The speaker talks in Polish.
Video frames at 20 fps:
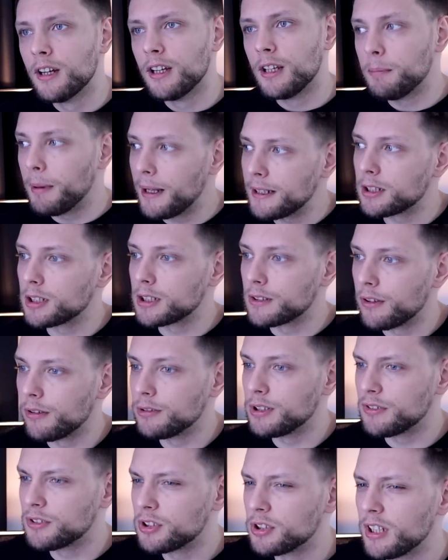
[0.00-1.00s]
i patrzę na
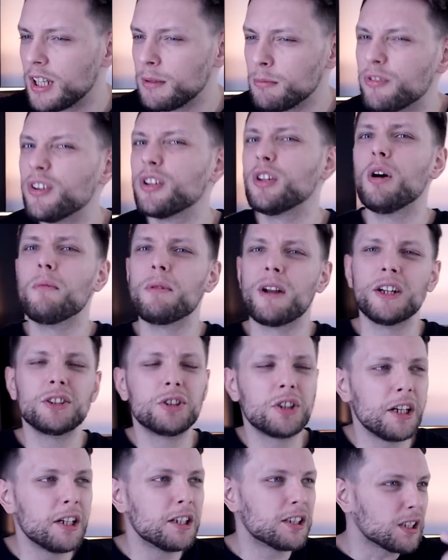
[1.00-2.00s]
swoją dziewczynę i mówię, dobra,
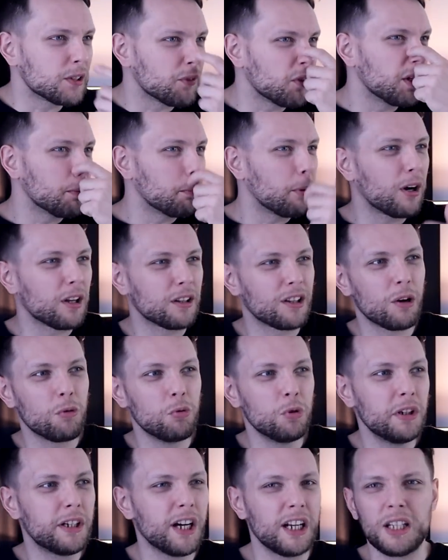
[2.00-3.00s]
dzisiaj nie zadzwonię po
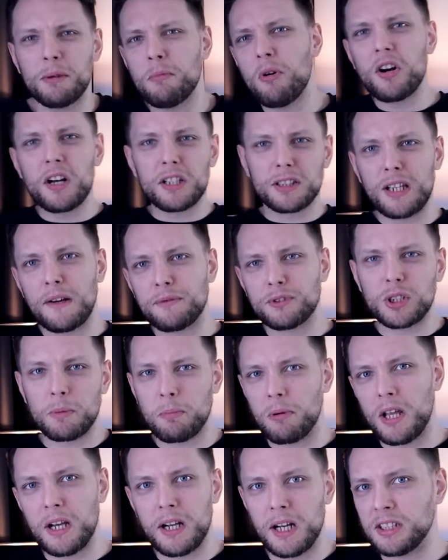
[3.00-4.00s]
hydraulika, nie mogę
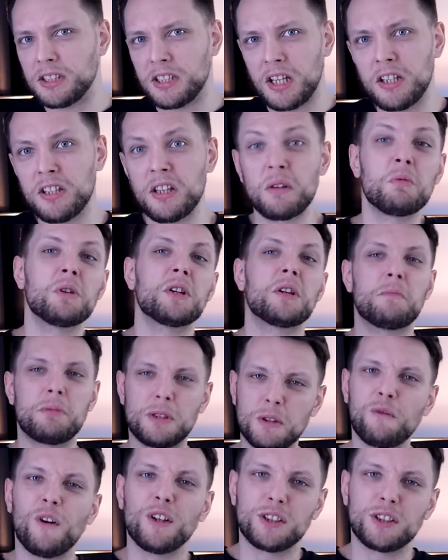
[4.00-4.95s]
zawsze polegać na innych, muszę być